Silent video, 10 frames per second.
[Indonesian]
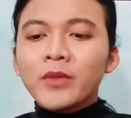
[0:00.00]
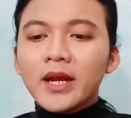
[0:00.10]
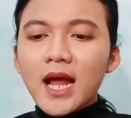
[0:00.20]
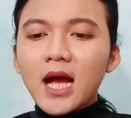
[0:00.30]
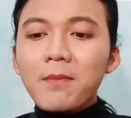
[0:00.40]

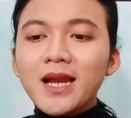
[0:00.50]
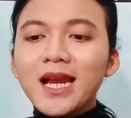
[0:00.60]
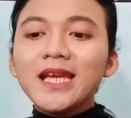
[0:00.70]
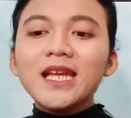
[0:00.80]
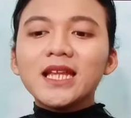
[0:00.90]
Nah, kembali
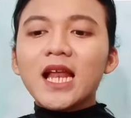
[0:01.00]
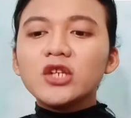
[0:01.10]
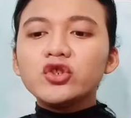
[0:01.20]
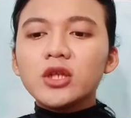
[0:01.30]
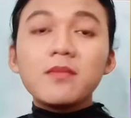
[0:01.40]
lagi nih kita
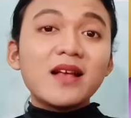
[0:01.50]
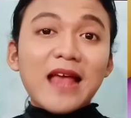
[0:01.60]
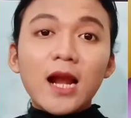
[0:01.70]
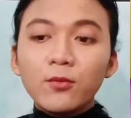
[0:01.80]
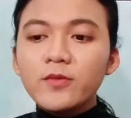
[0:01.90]
lanjut membahas
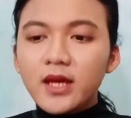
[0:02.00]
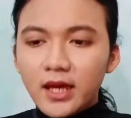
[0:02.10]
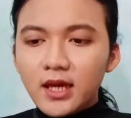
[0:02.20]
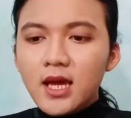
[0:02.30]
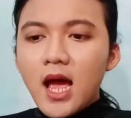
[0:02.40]
albumnya
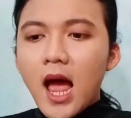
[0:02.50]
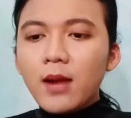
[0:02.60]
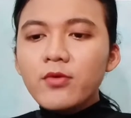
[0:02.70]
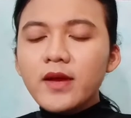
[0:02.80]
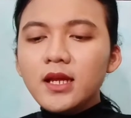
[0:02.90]
ya.
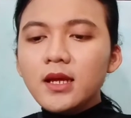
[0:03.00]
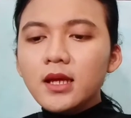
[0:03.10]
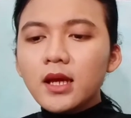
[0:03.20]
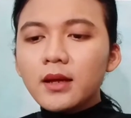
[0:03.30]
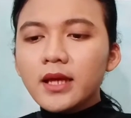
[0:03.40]
Album ini
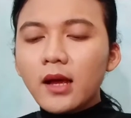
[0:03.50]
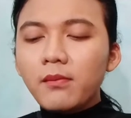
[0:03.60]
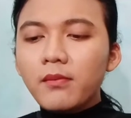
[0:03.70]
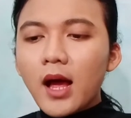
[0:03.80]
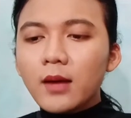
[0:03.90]
yang
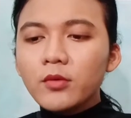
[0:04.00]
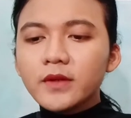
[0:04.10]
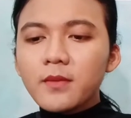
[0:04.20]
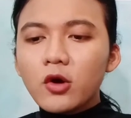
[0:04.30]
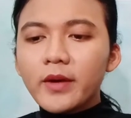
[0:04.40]
album
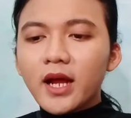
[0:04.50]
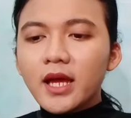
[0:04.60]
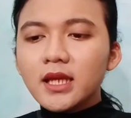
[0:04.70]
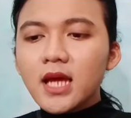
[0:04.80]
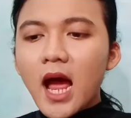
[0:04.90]
terbaru mereka
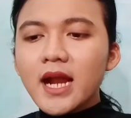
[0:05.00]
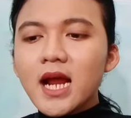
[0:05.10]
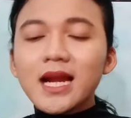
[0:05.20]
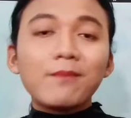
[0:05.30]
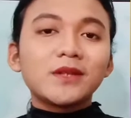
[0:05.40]
ini ada
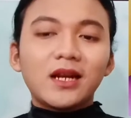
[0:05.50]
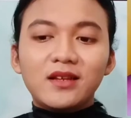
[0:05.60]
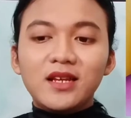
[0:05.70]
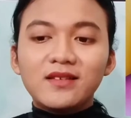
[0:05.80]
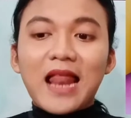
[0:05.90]
6
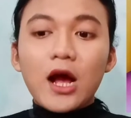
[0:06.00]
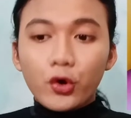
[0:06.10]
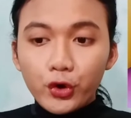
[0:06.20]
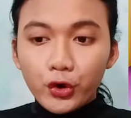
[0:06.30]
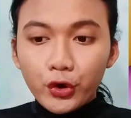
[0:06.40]
tracklist
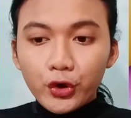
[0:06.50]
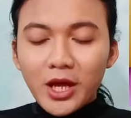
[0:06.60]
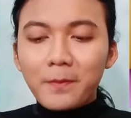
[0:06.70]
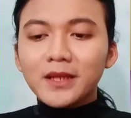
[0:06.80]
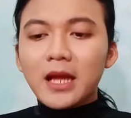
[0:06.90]
lagu.
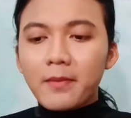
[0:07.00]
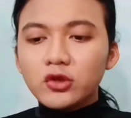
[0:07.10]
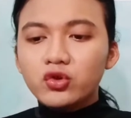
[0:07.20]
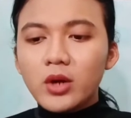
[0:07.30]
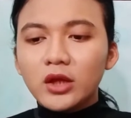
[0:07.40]
Yang pertama
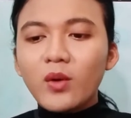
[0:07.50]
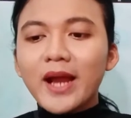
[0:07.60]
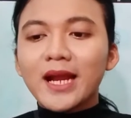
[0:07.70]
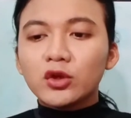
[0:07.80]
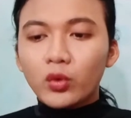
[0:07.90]
judulnya itu
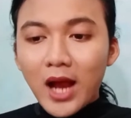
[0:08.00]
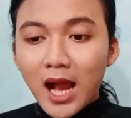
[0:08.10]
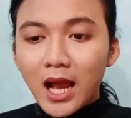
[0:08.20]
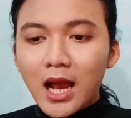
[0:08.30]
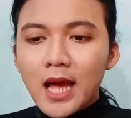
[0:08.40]

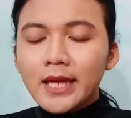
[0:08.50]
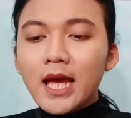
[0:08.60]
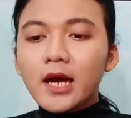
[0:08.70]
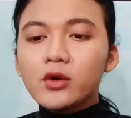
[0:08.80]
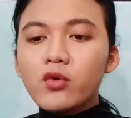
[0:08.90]
Unnatural,
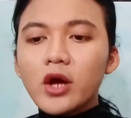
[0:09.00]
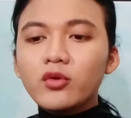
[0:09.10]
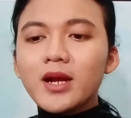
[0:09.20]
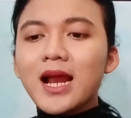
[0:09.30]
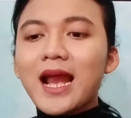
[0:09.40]
yang kedua itu
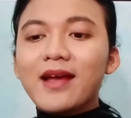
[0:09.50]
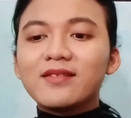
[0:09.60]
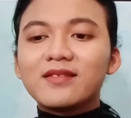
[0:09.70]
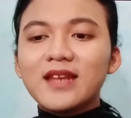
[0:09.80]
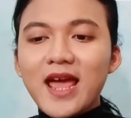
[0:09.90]
ada
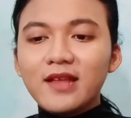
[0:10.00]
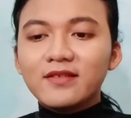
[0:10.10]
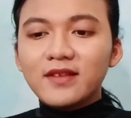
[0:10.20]
Last Dance,